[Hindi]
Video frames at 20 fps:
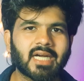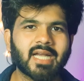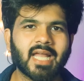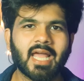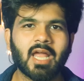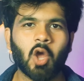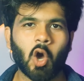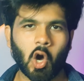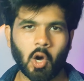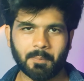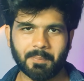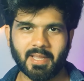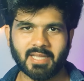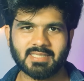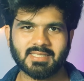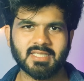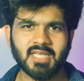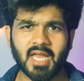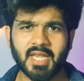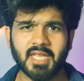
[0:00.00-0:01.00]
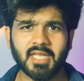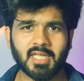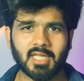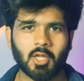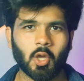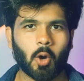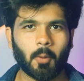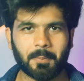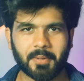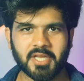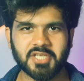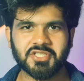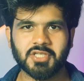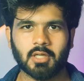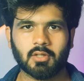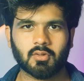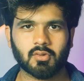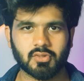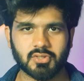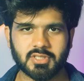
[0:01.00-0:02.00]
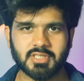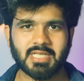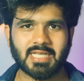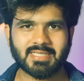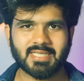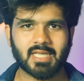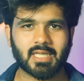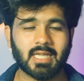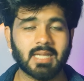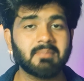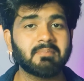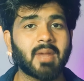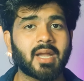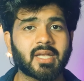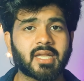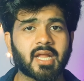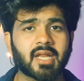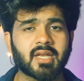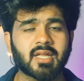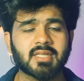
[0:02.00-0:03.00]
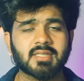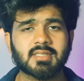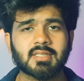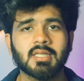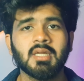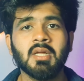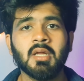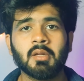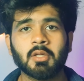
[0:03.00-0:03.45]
थर्ड है ऑपेक्स यानी कि ऑपरेशनल कॉस्ट जैसे कि मेंटेनेंस